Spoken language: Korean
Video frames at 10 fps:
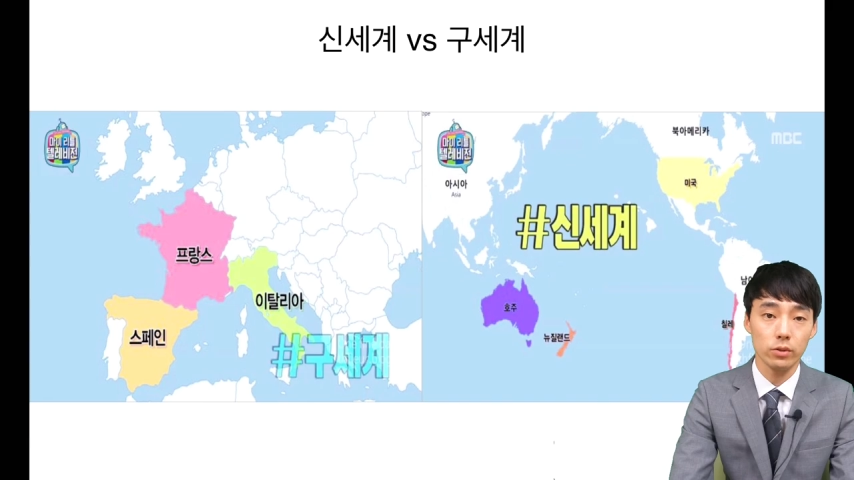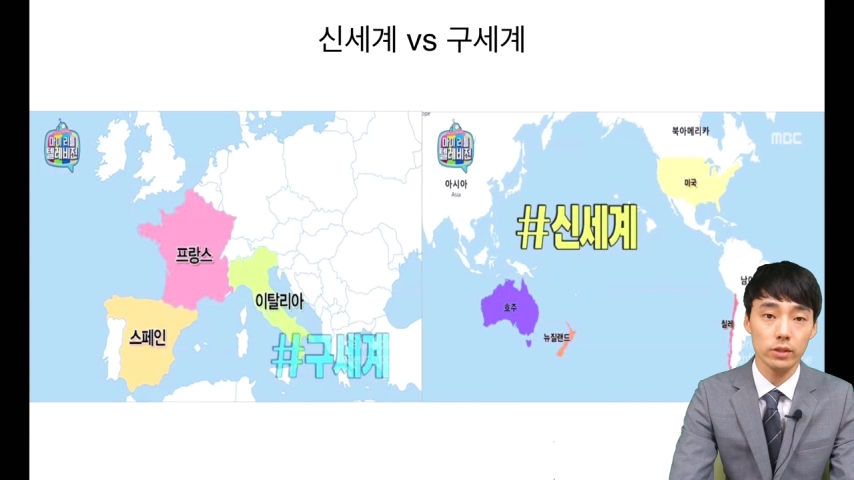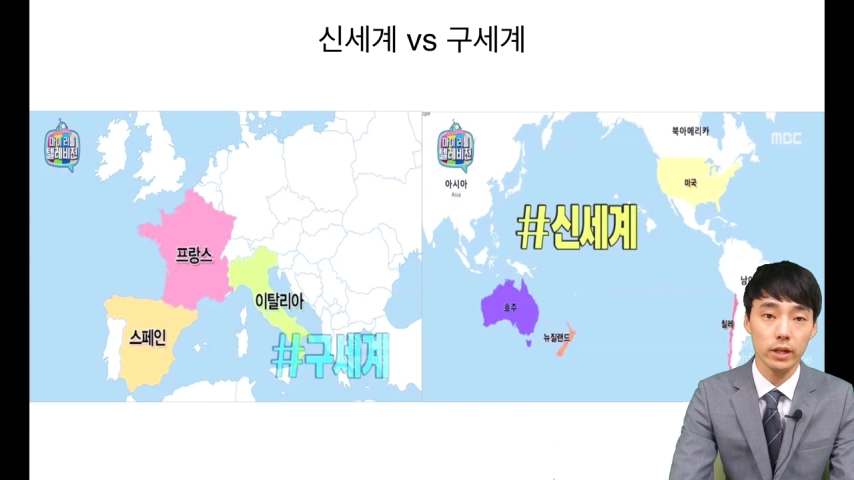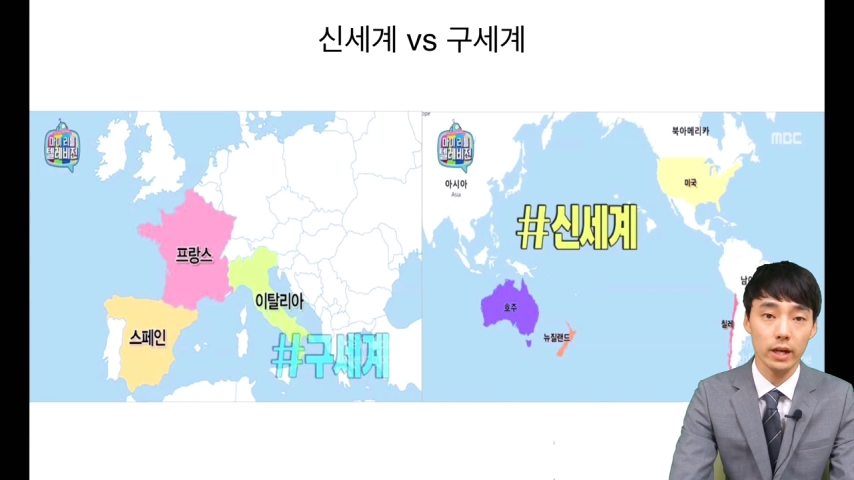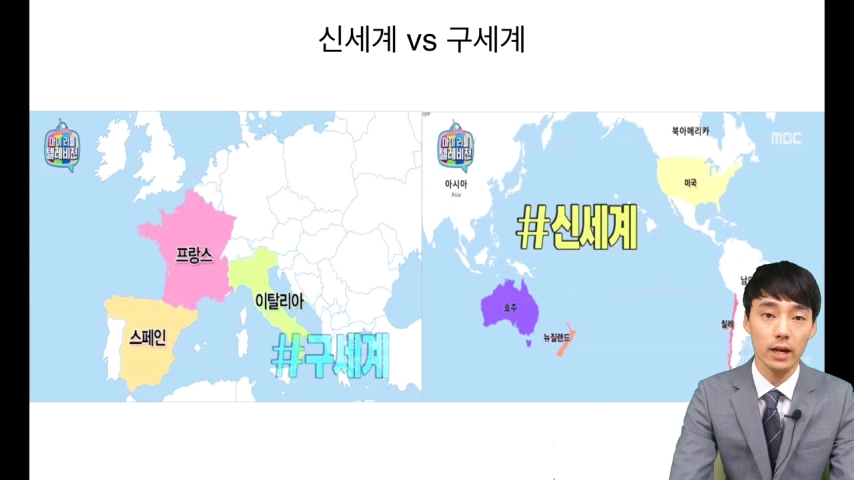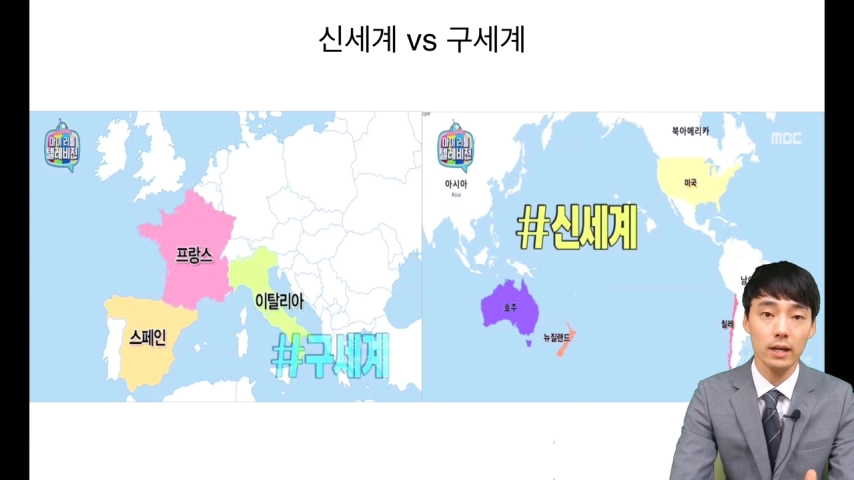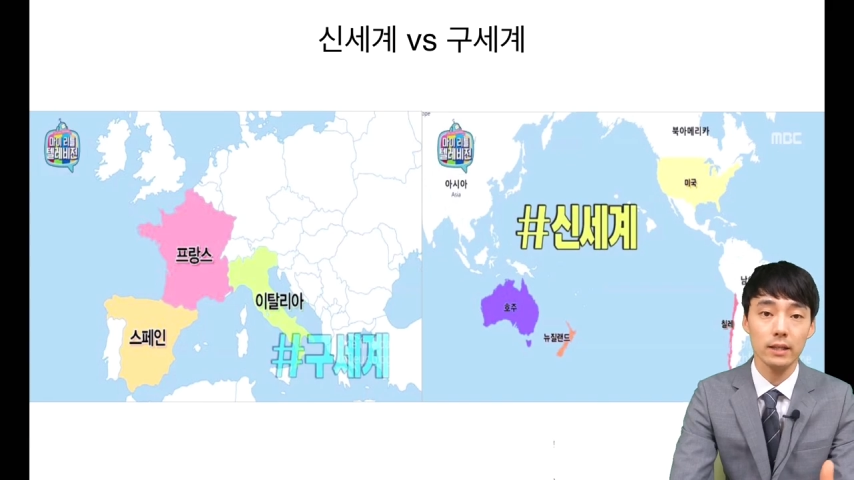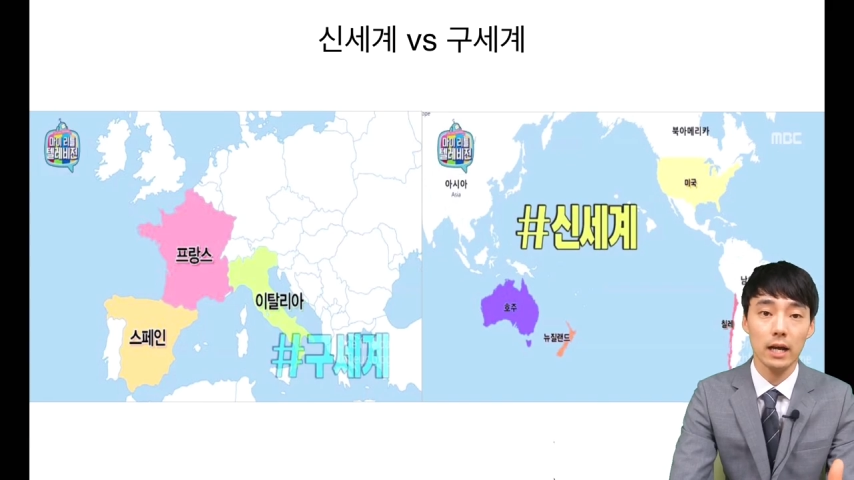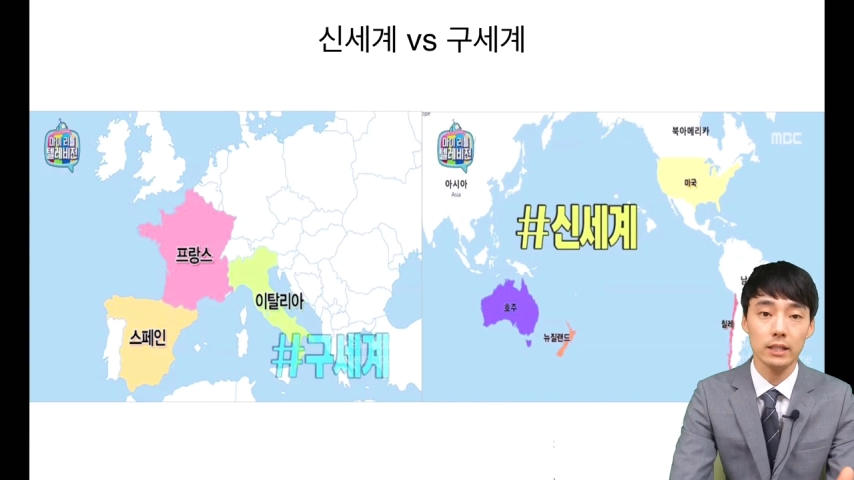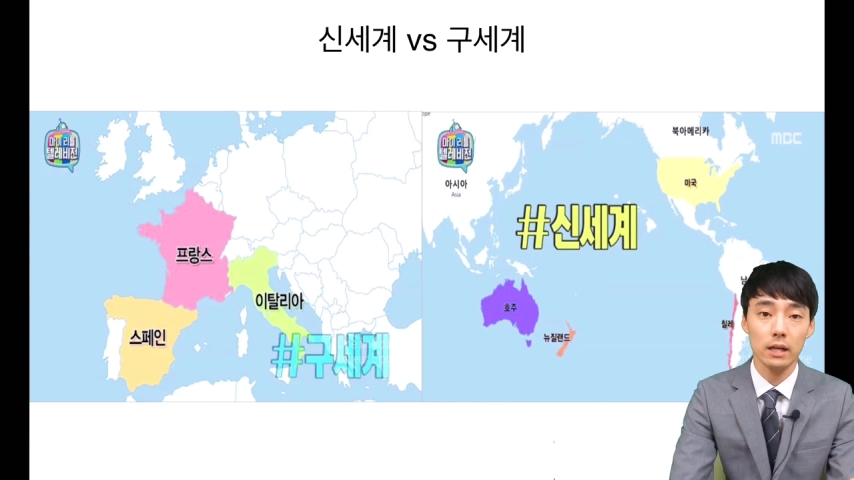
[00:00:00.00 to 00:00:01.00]
수
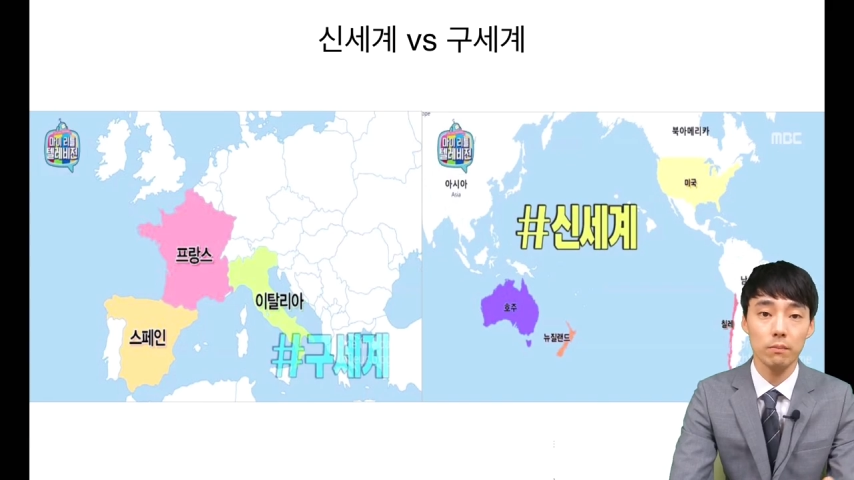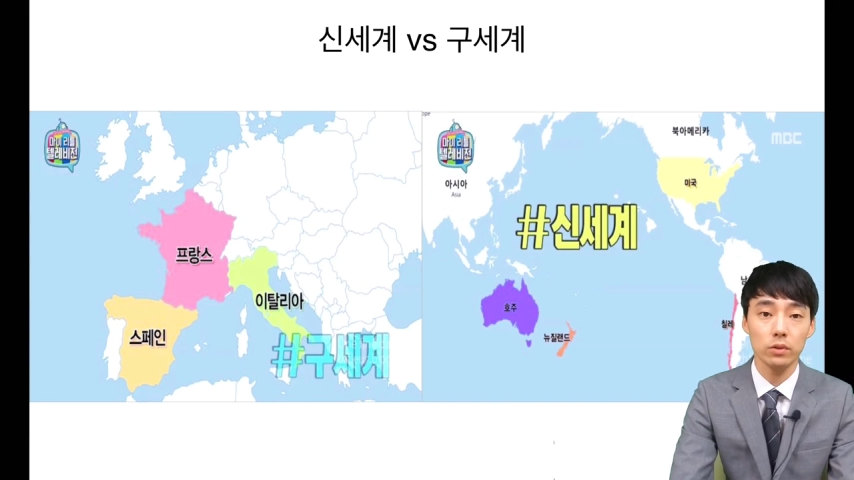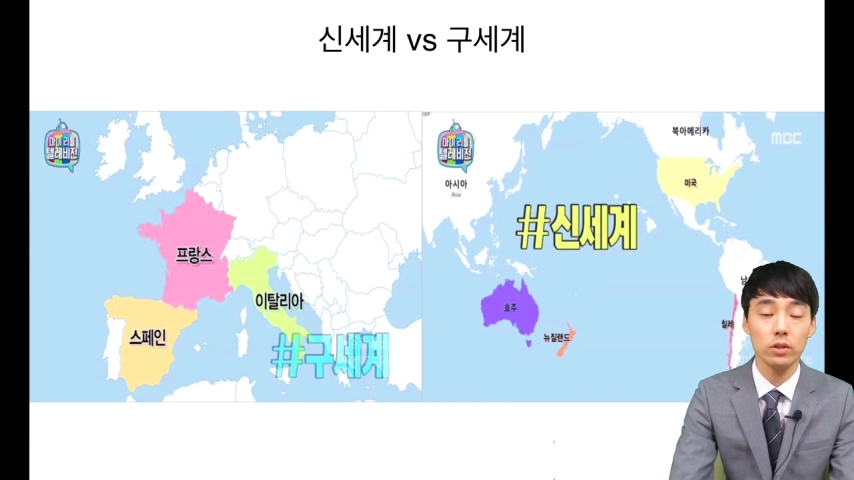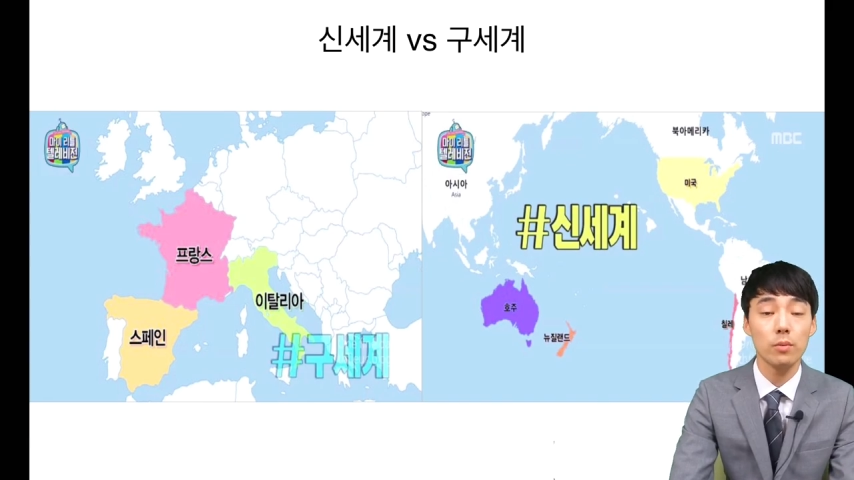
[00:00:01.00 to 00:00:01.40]
있으니까 다시 한번